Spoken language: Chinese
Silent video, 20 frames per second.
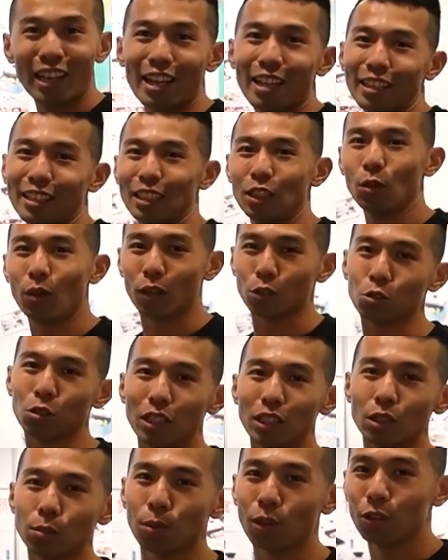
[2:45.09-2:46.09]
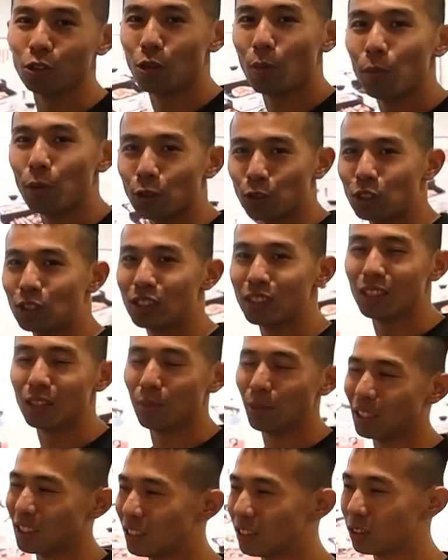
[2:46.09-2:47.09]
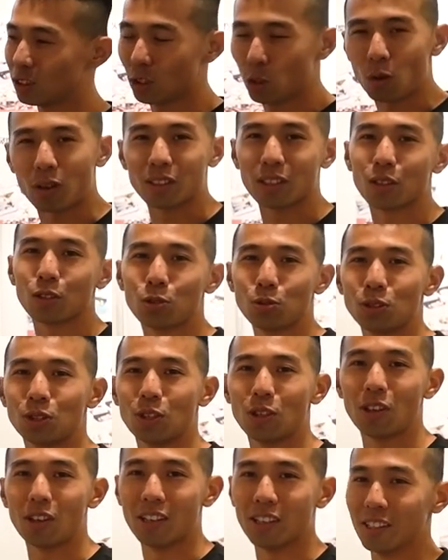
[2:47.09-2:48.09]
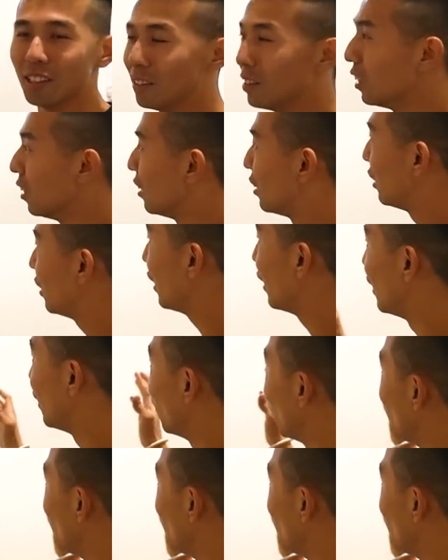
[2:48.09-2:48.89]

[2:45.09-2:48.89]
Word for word: 哎，以往去 Expo 都没有吃的，每次逛到肚子都很饿。 今年已